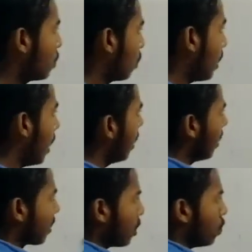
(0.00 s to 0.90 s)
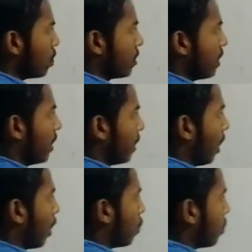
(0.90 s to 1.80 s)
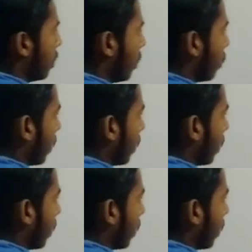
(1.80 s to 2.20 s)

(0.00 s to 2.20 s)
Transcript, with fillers: साबित होता है कि रूट छः और रूट छः